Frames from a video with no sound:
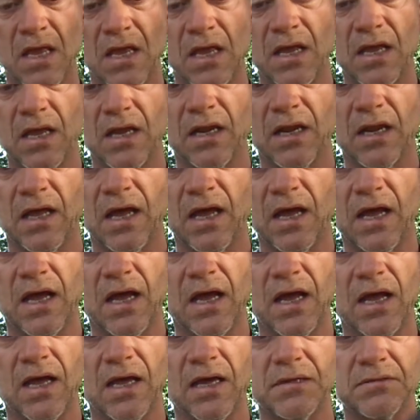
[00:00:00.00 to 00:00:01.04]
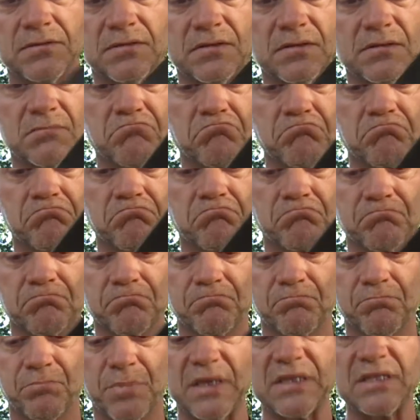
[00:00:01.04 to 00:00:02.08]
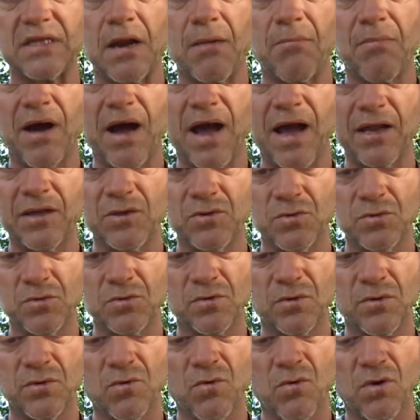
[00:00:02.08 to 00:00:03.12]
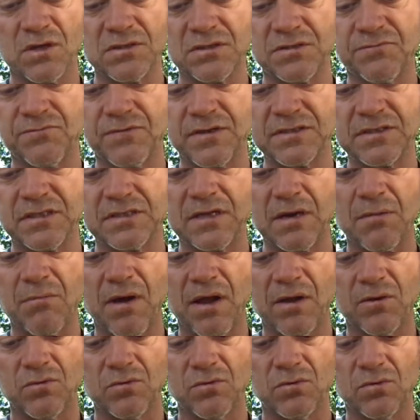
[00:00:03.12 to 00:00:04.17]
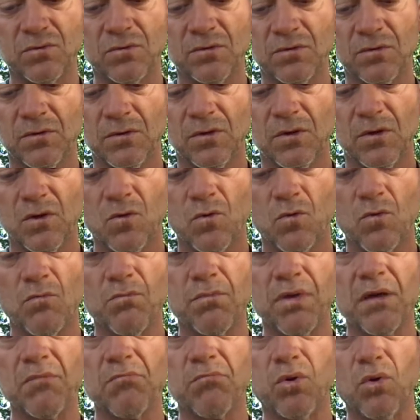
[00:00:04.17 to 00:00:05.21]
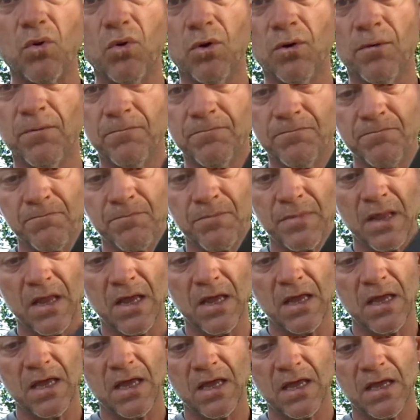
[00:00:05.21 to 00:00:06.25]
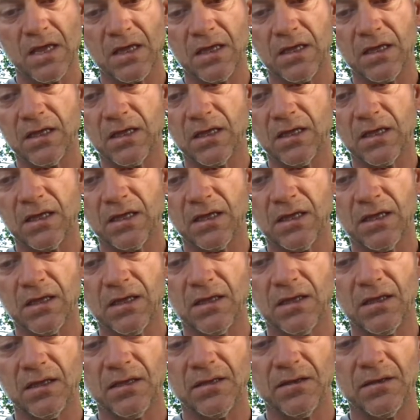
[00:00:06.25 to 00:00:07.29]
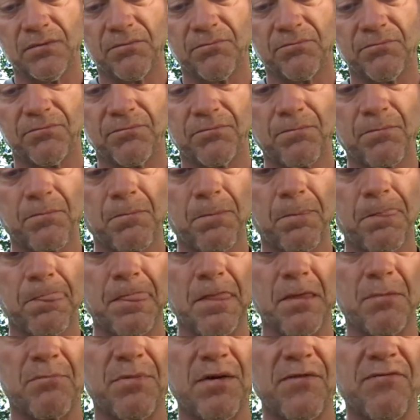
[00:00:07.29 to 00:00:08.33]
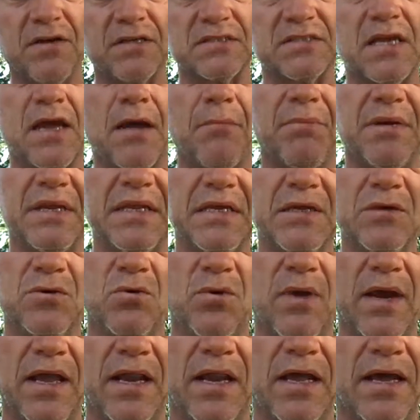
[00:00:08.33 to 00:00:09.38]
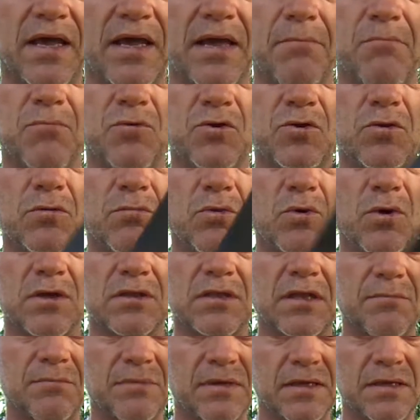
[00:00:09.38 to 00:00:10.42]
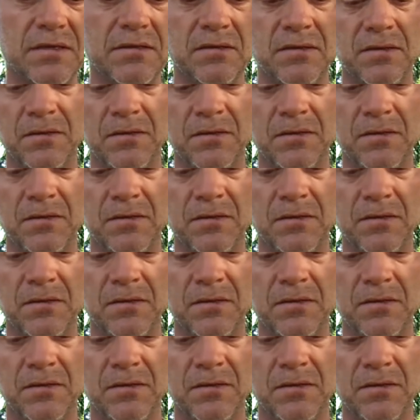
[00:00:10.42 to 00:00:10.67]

Ela para trabalho, eu gosto de fazer trabalho com bambu e para fazer abrigo ela é muito boa também.